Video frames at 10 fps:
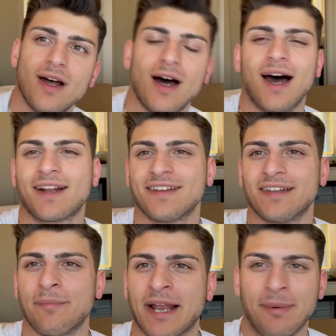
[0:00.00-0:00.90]

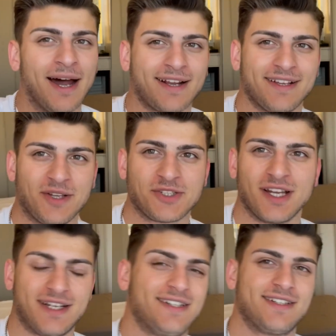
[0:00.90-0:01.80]
Herkese merhaba
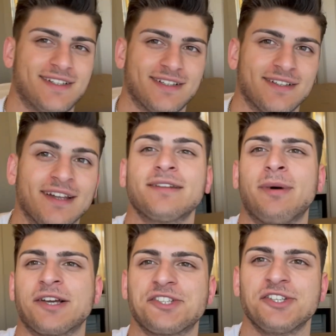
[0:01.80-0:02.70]
arkadaşlar. Nasıl
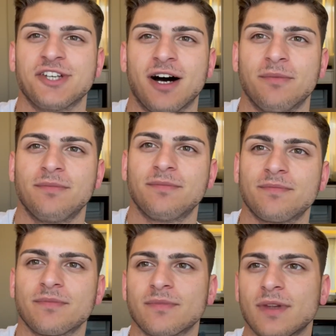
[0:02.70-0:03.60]
başlayacağım,
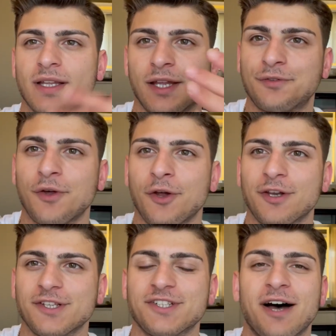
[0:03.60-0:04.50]
ne
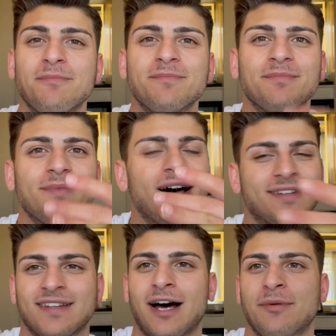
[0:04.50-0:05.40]
söyleyeceğim
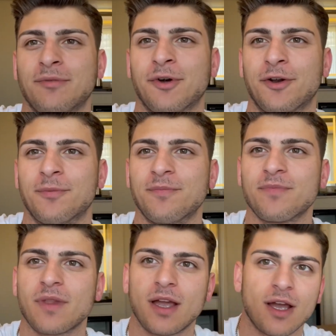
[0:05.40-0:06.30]
asla bilmiyorum.
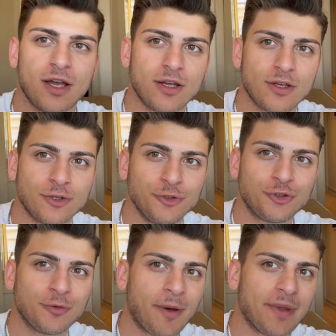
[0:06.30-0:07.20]

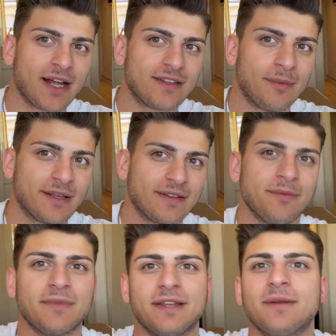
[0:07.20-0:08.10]
YouTube'a bir adım
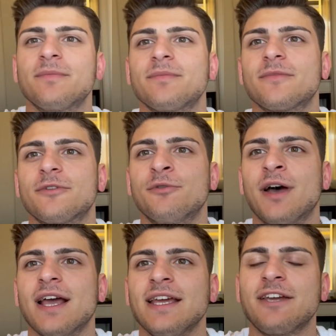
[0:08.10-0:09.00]
atayım dedim
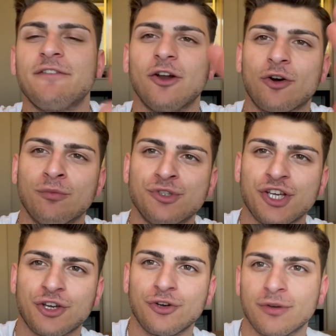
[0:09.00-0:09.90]
ve ilk vlogumu
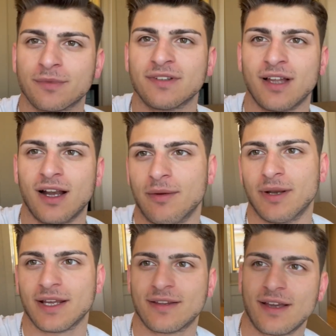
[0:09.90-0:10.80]
çekiyorum sizlerle
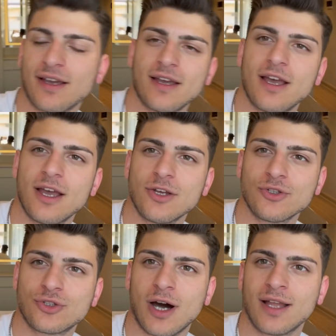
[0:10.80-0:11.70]
birlikte.
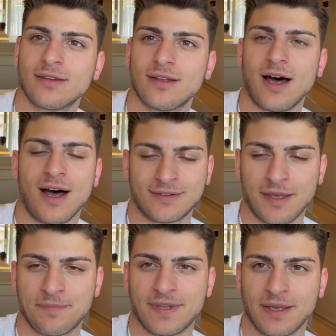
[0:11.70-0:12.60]
Şu an
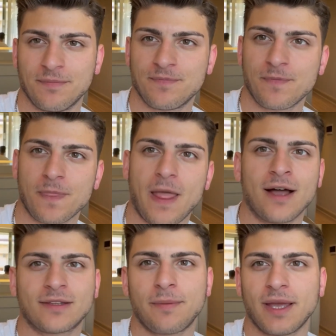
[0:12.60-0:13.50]
Antep'teyim.
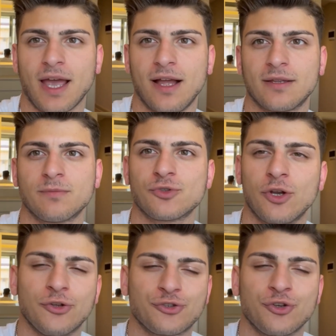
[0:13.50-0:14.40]
Antep'e geldim
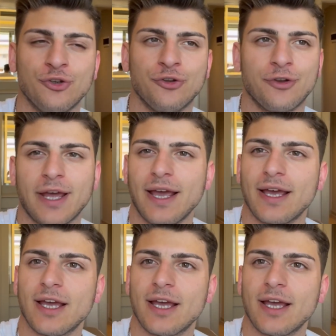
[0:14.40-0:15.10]
şöyle 3 günlüğüne.